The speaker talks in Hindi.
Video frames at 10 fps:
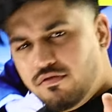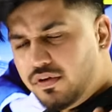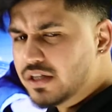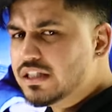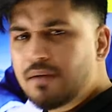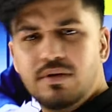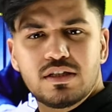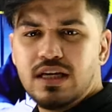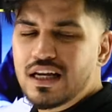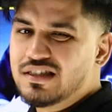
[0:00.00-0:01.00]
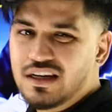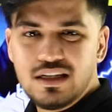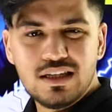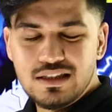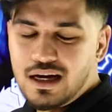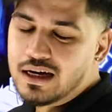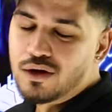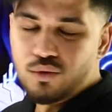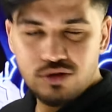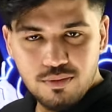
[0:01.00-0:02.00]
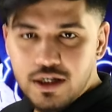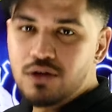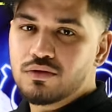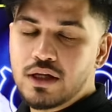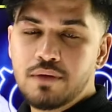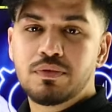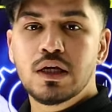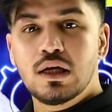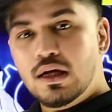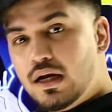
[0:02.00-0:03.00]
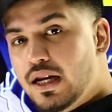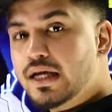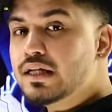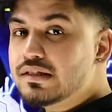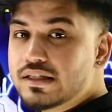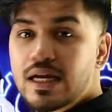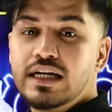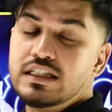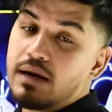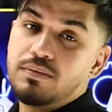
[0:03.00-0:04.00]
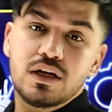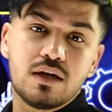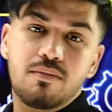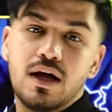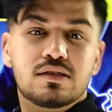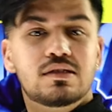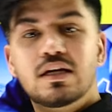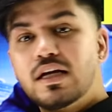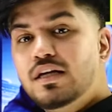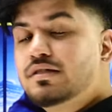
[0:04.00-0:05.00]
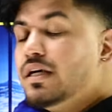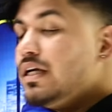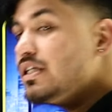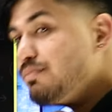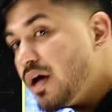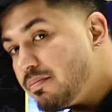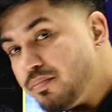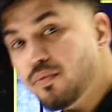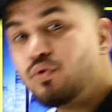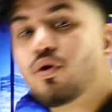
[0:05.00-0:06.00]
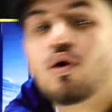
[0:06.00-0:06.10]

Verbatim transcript: फर्स्ट चैप्टर से केस स्टडीज ऐसा आना कुछ भी नहीं होता है लेकिन सेकेंड चैप्टर के बाद से केस स्टडीज भरपूर